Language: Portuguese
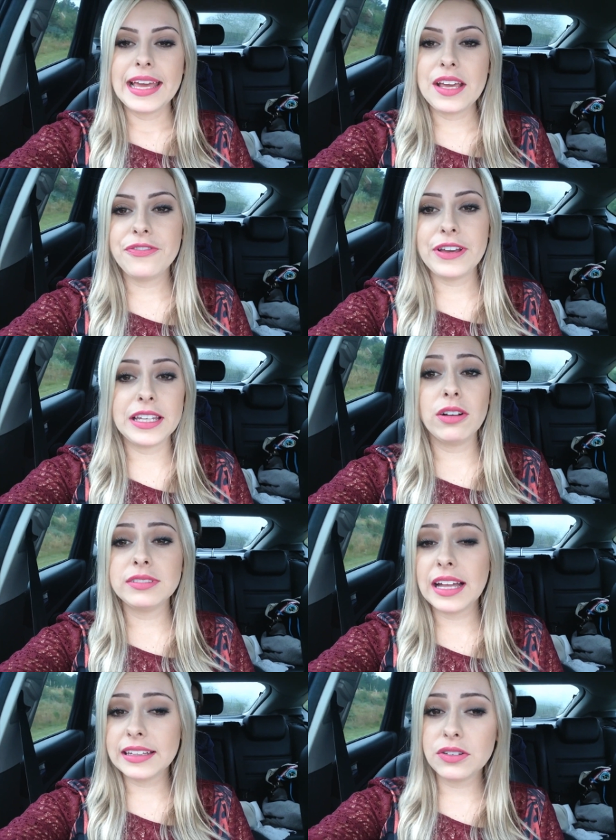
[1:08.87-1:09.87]
Enfim, não
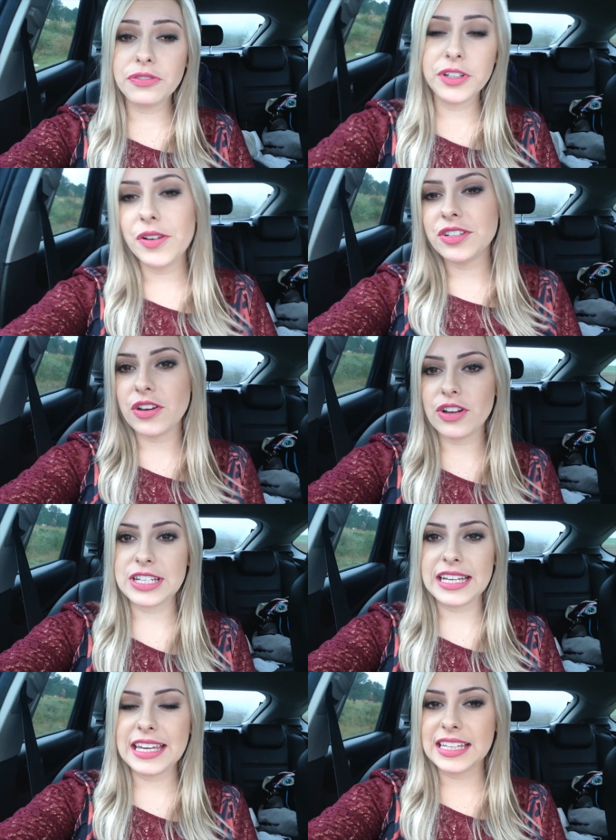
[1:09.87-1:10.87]
tá tão frio, eu
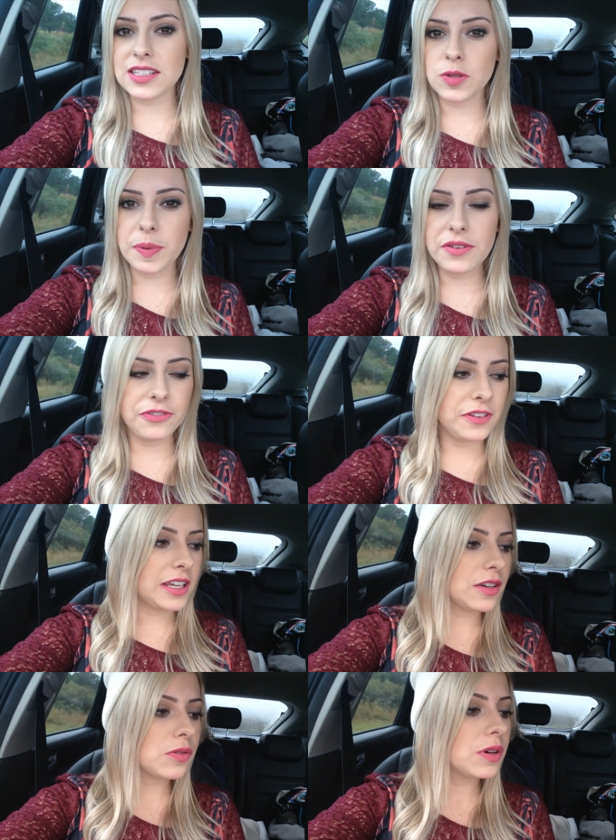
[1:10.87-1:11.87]
achei que ia tá super
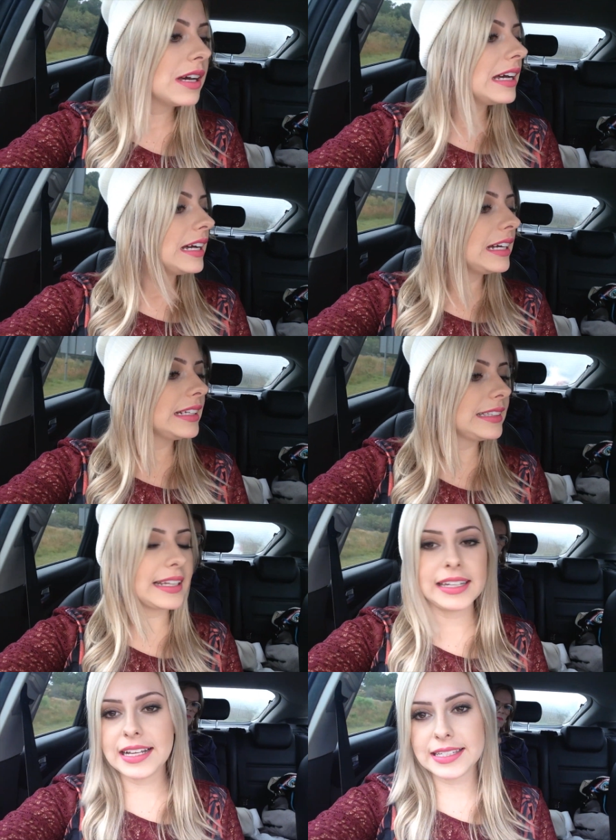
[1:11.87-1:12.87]
frio. 13 graus. Tá
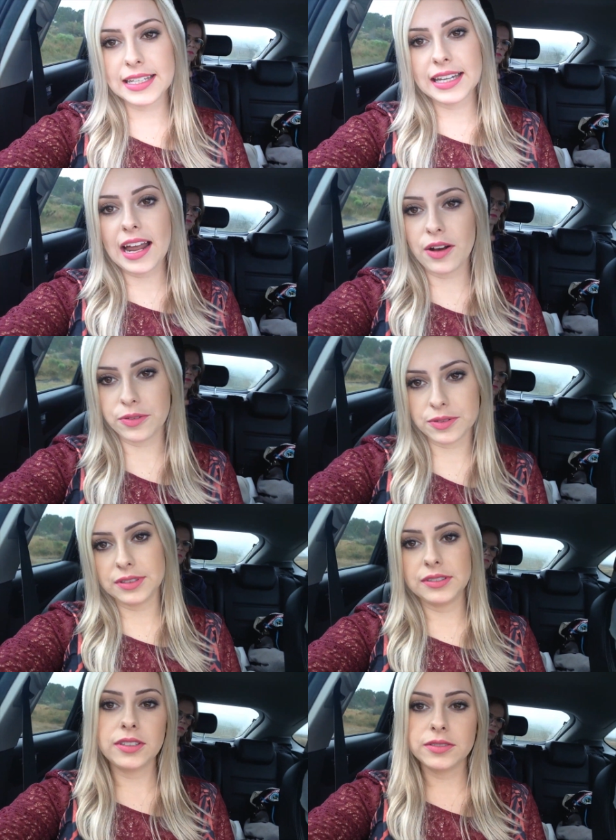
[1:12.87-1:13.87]
13 graus.
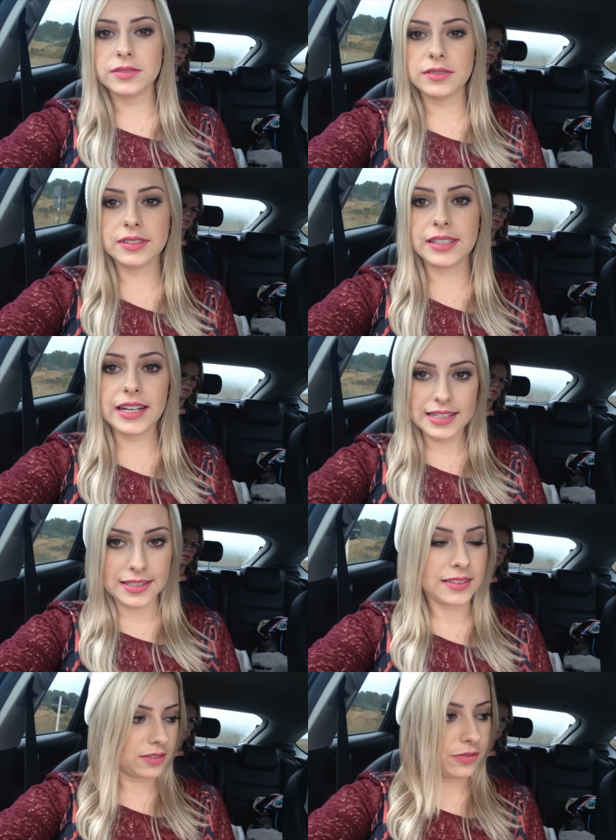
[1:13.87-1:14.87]
13? Então,
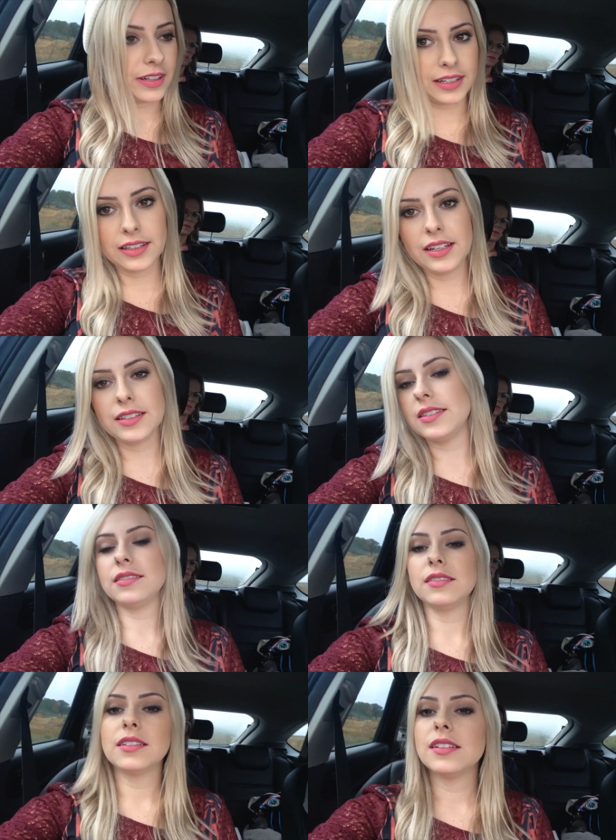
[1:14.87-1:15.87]
13? falei 13.
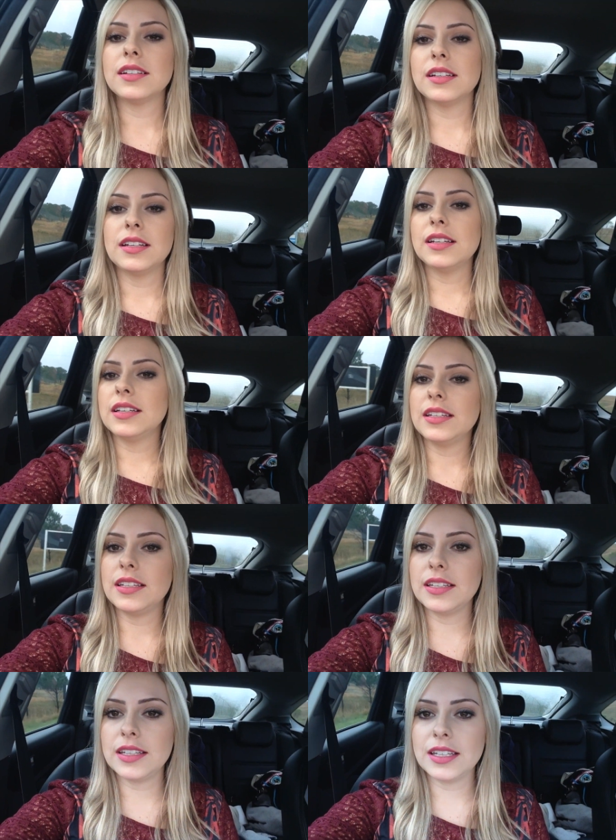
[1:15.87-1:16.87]

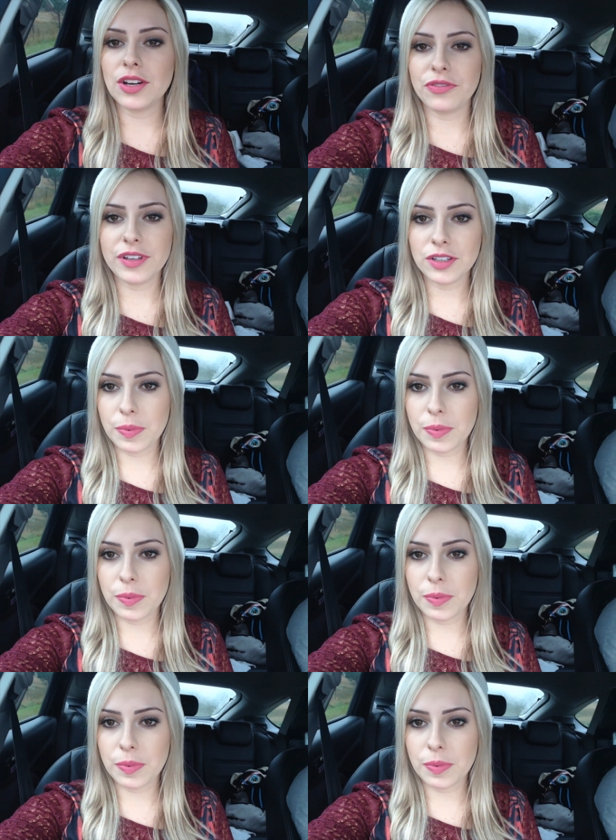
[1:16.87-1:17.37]
E eu vim